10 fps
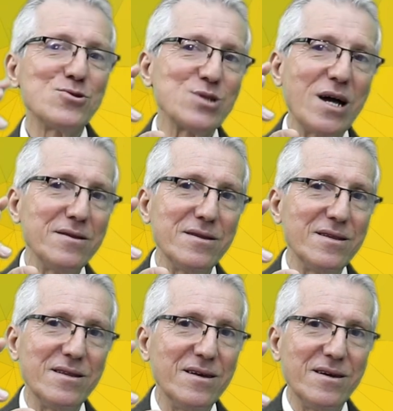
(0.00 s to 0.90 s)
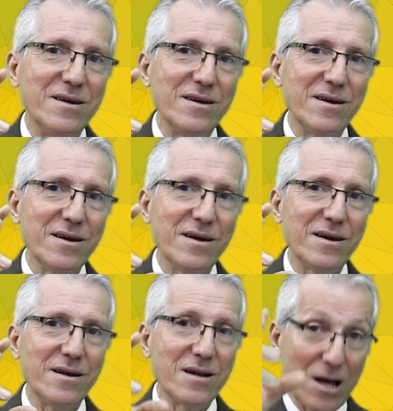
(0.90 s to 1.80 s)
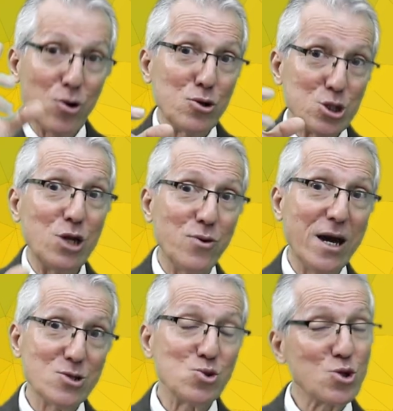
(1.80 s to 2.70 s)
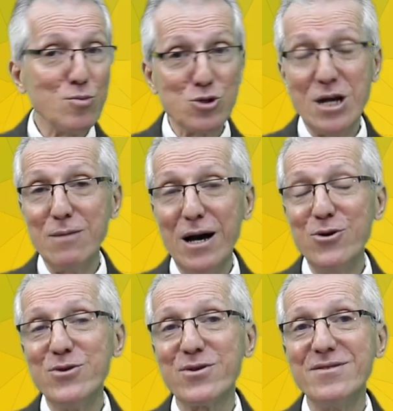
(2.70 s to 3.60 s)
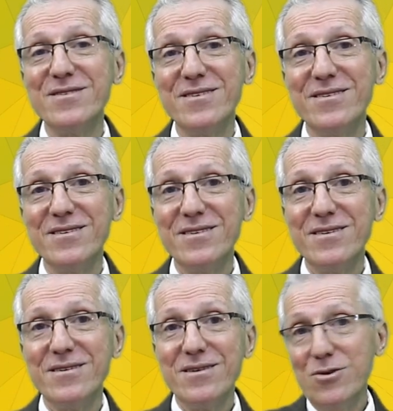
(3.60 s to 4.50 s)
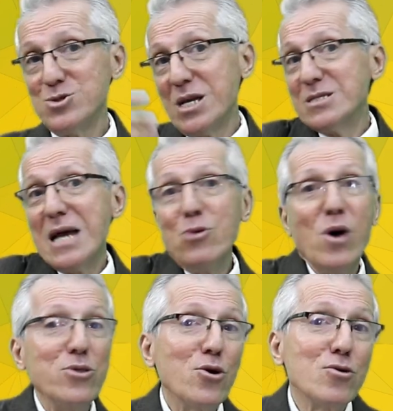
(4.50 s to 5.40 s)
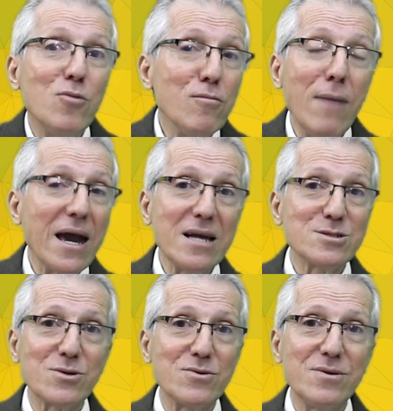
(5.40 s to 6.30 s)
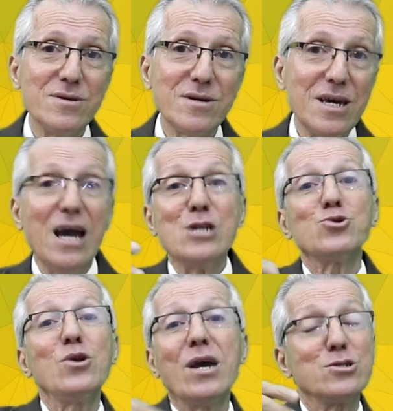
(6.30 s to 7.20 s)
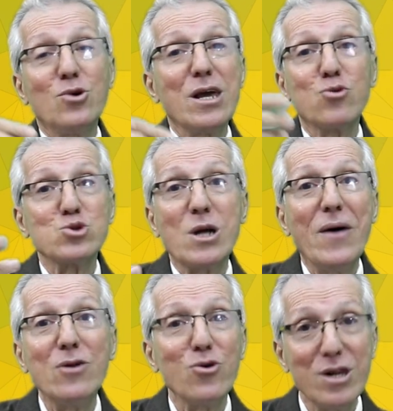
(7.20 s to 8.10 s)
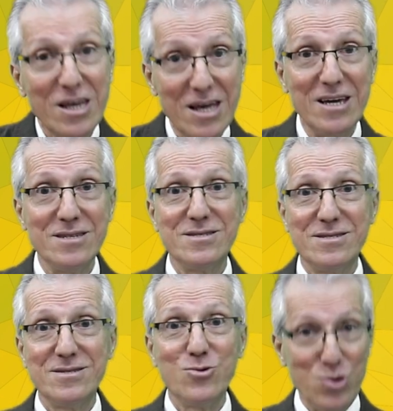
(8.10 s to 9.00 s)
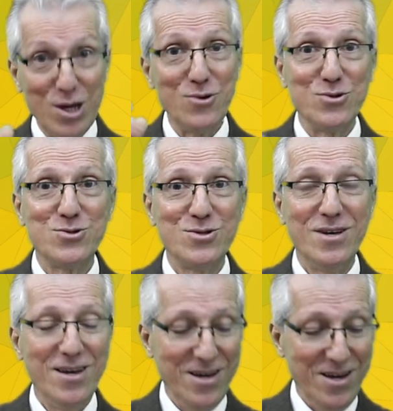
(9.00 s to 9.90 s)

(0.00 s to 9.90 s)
no están eh, reconociendo a Jesús como Salvador, lo están saludando como un maestro. Y a eso, eso le gustaba a los líderes judíos.